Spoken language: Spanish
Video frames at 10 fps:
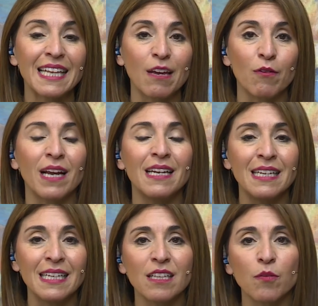Y es una
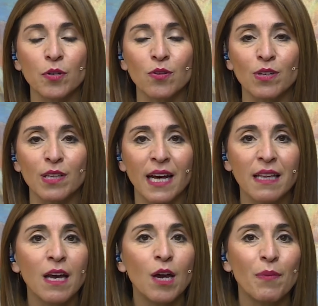linda
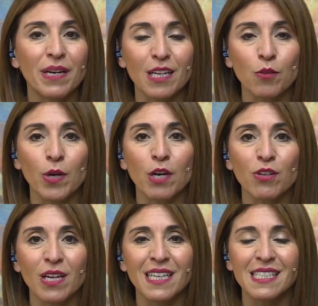oportunidad para que tus
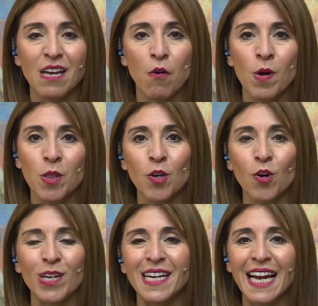hijos tengan ese encuentro
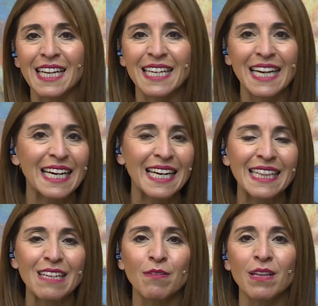con el arte, la
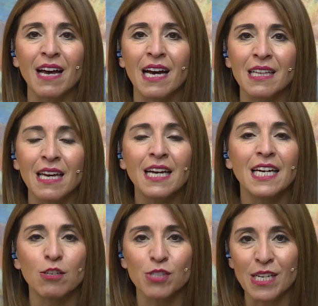creatividad,
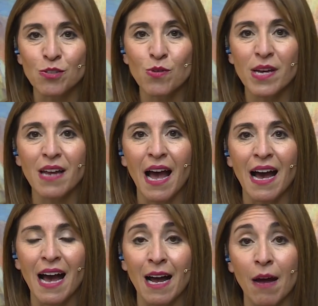que los ayude,
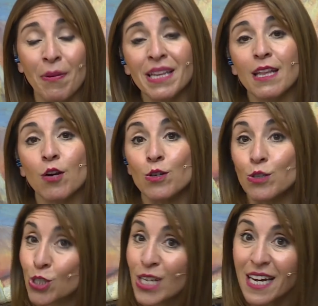a, aparte de
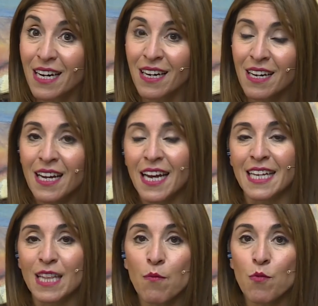conocer
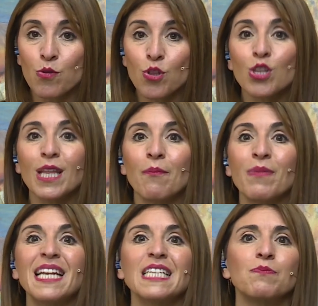este mundo,
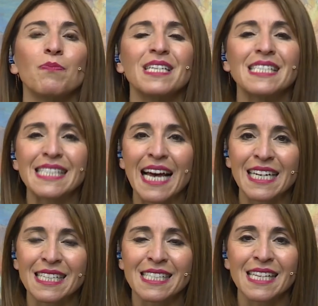también a
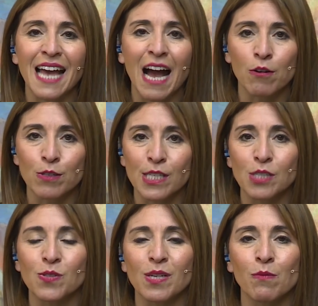expresarse, a conocer
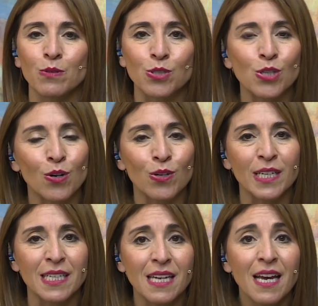sus
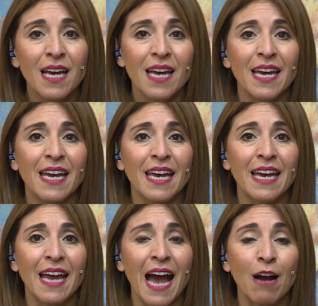emociones,
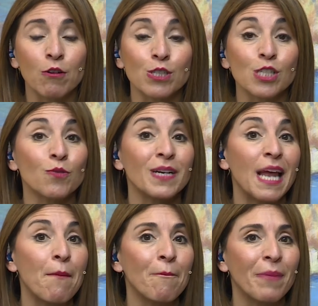eh, a conocer sobre
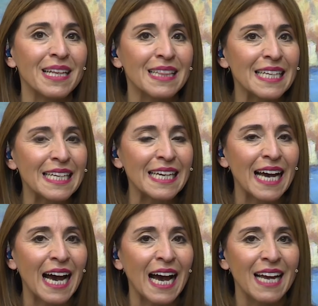la
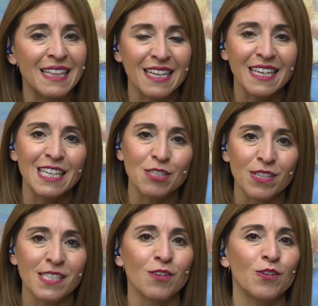empatía, a
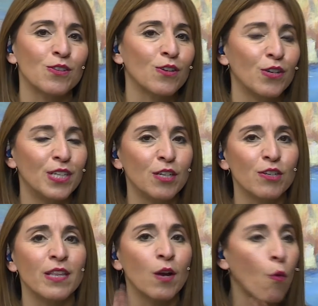relacionarse con otros
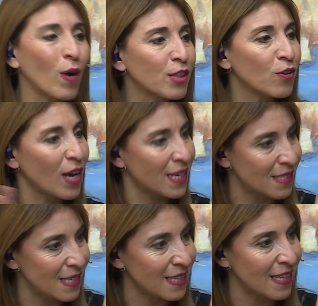niños de 4 a
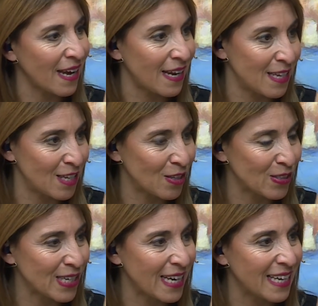7 sí,
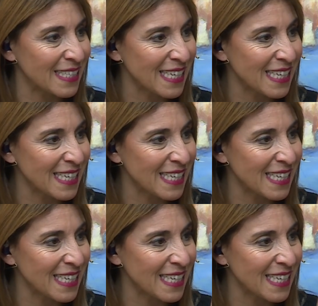De 4 a